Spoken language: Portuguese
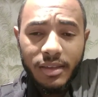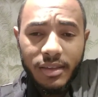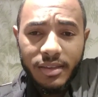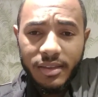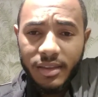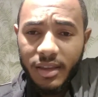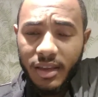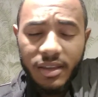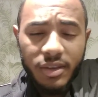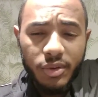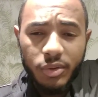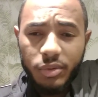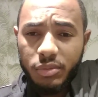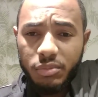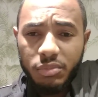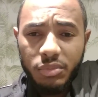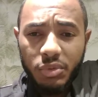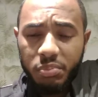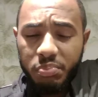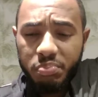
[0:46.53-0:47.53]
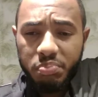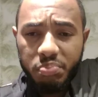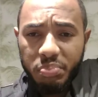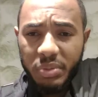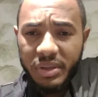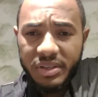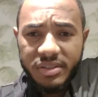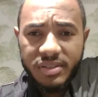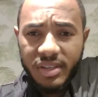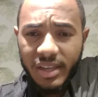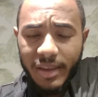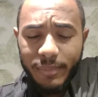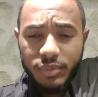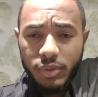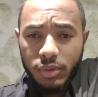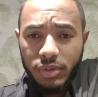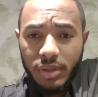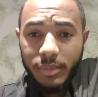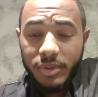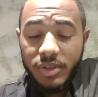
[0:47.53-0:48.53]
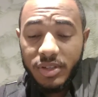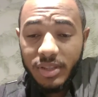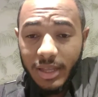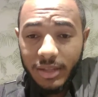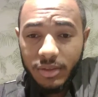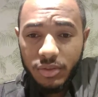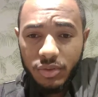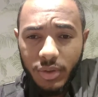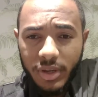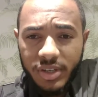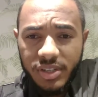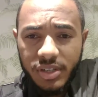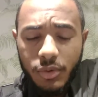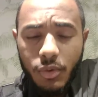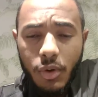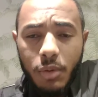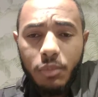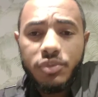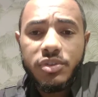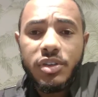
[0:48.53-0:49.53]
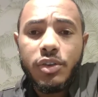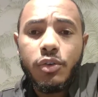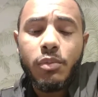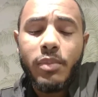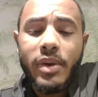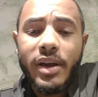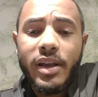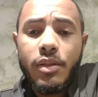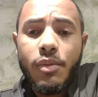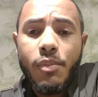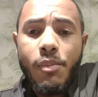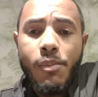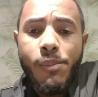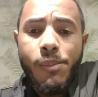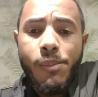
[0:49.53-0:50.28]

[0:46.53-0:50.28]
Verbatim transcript: E aí eu não pensei absolutamente nada, só agi como ser humano